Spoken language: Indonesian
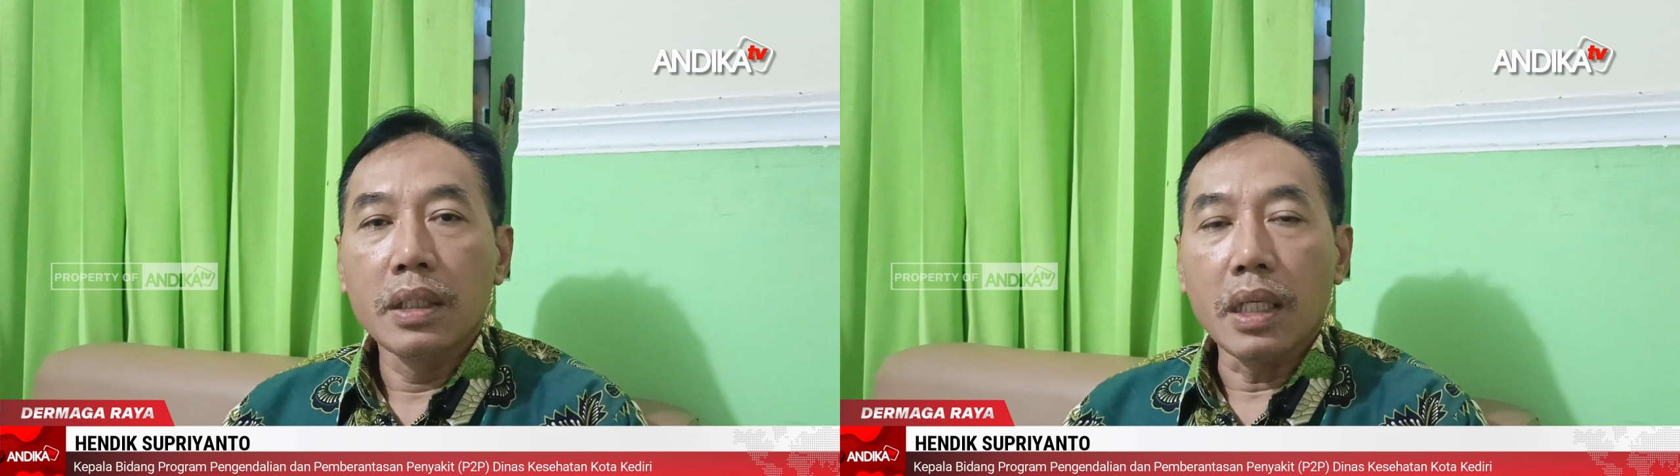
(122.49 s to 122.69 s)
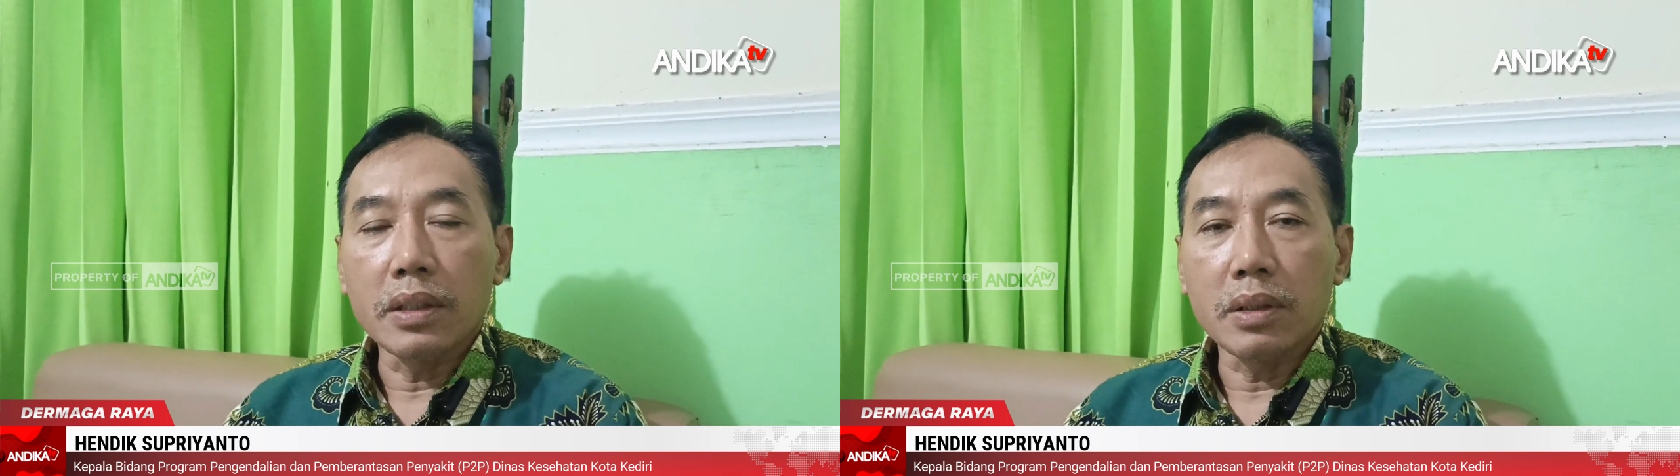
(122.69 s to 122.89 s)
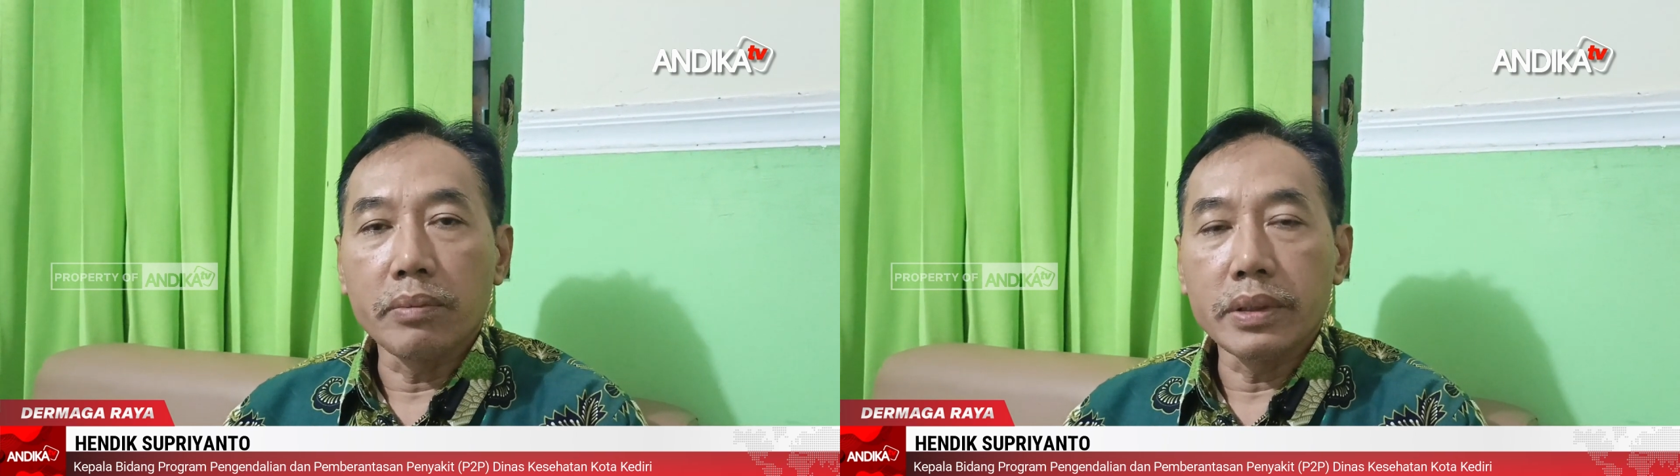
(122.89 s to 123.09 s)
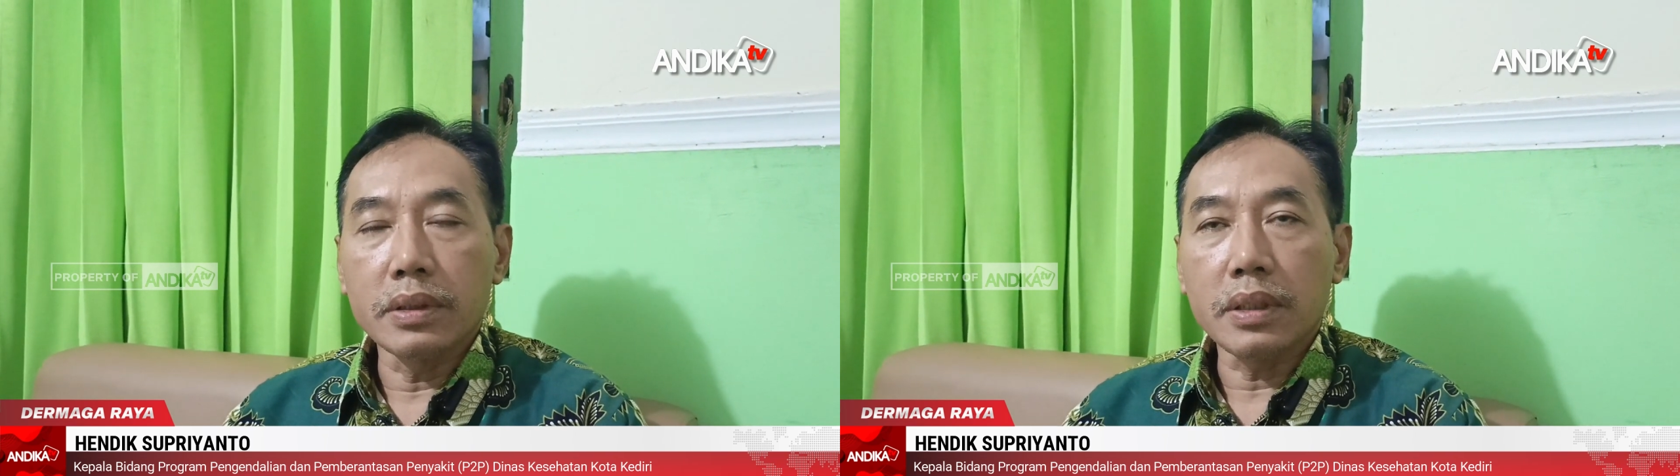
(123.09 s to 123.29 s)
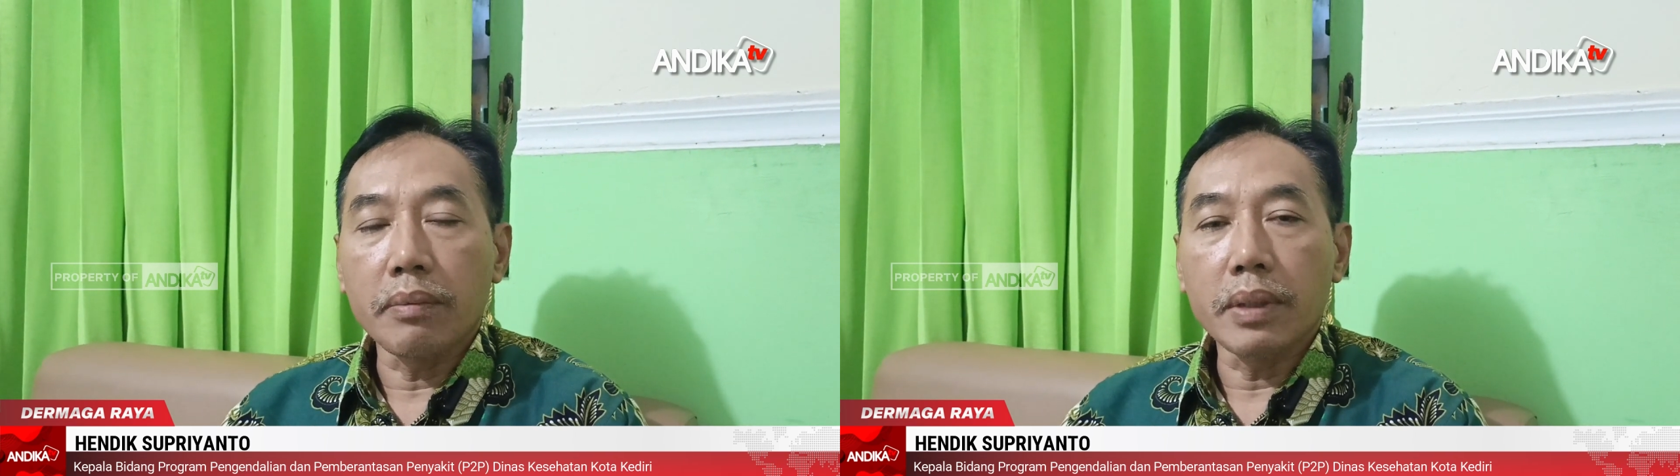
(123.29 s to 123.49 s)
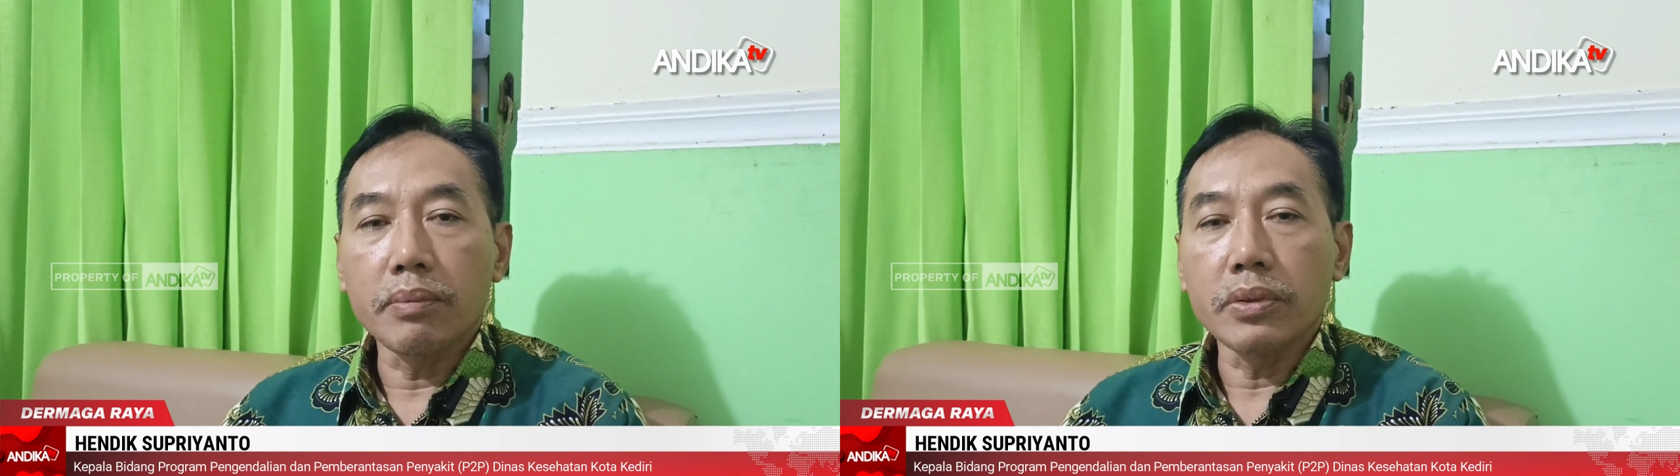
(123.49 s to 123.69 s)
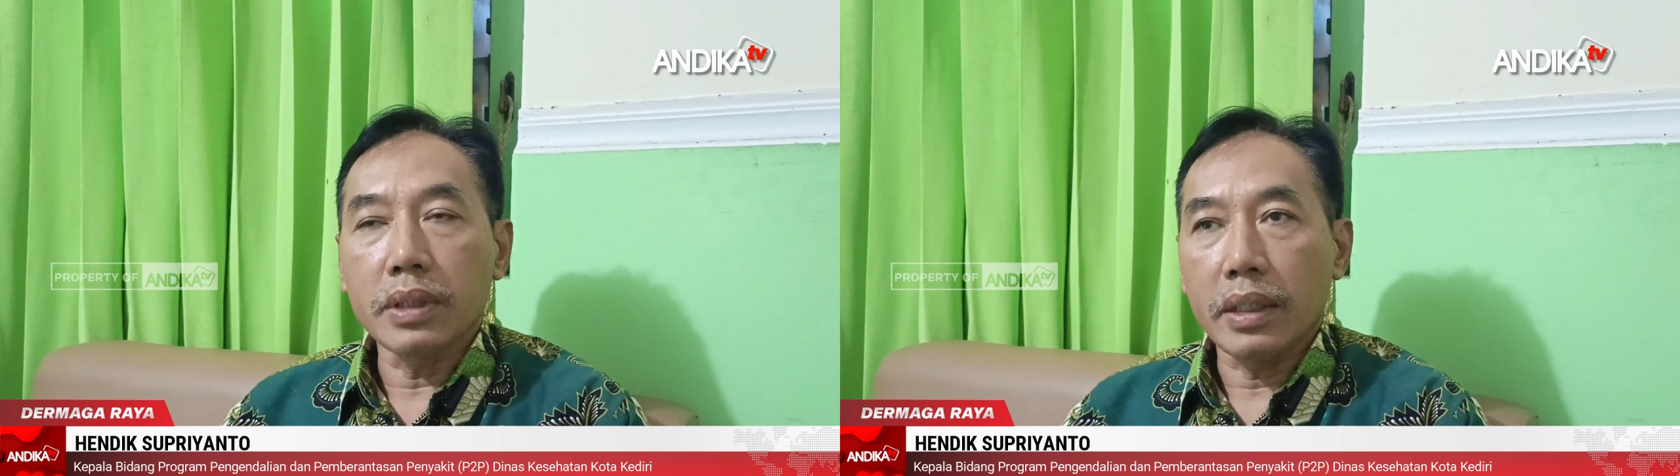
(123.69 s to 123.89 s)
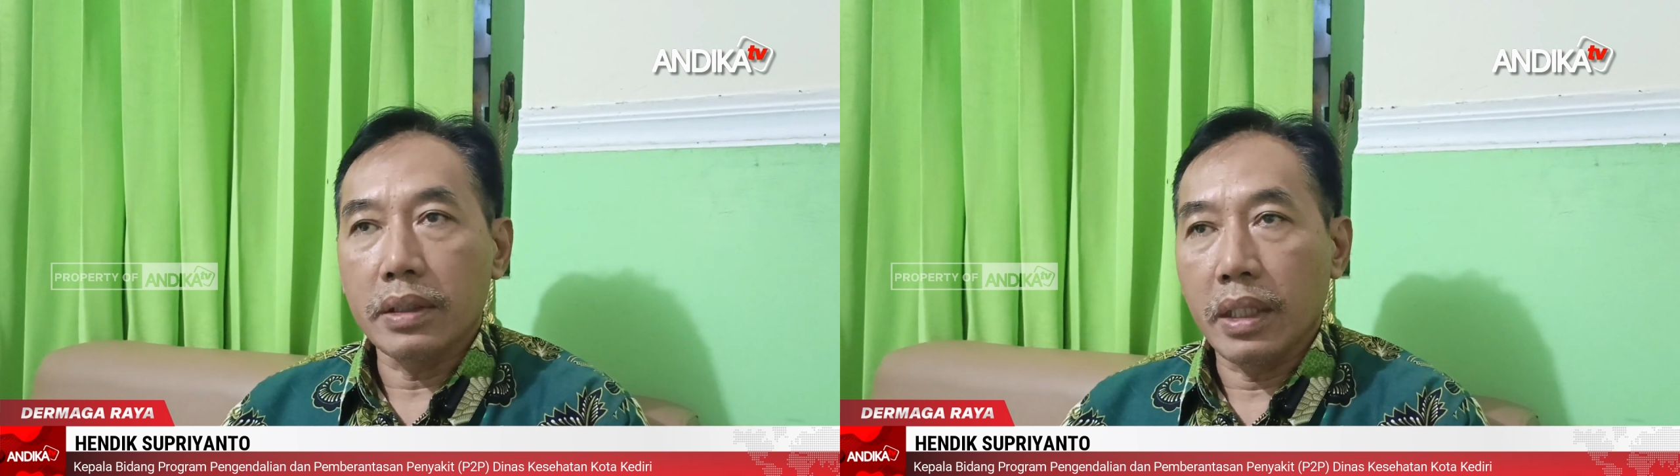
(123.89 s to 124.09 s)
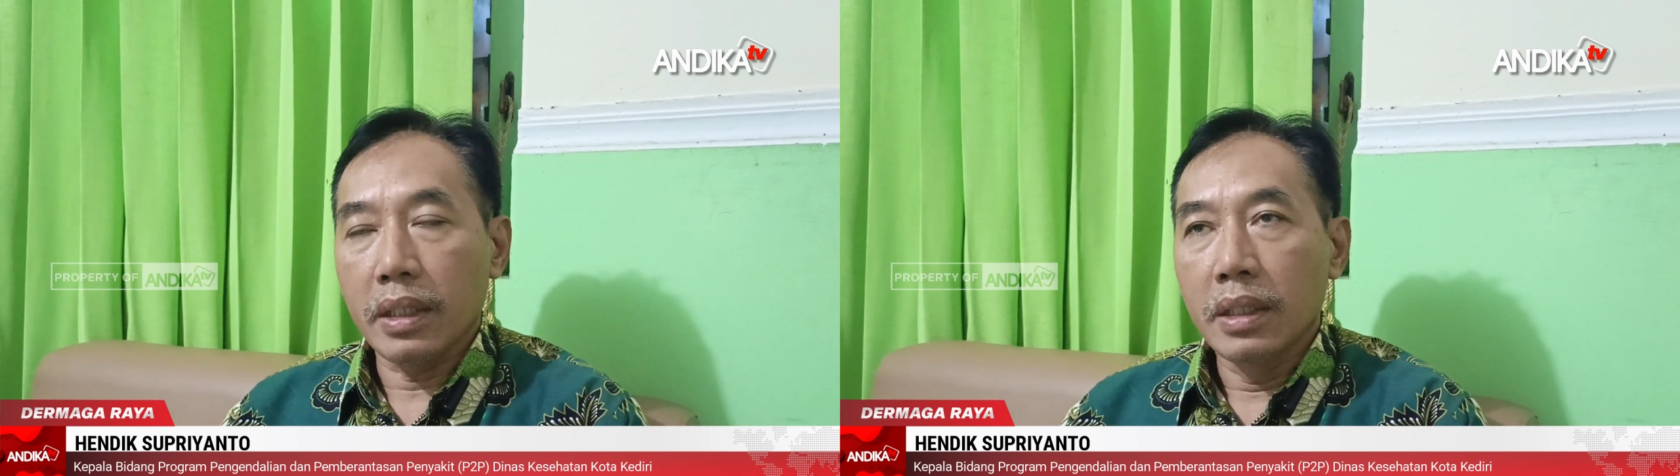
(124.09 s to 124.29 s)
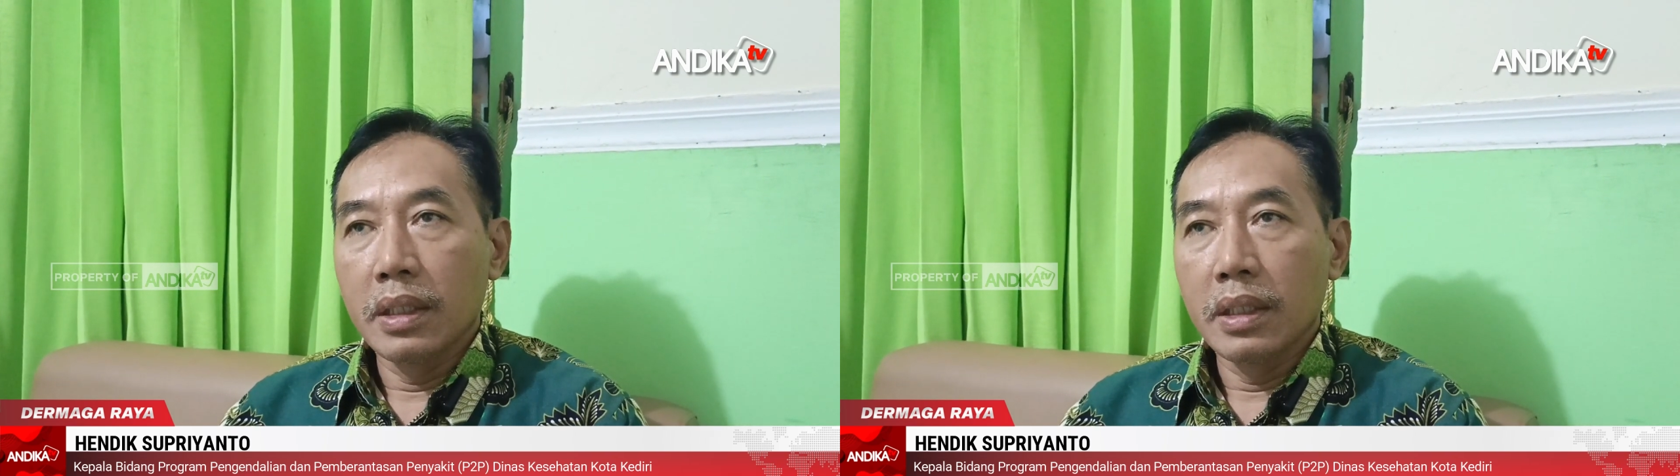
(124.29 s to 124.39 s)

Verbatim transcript: langsung mencapai puncaknya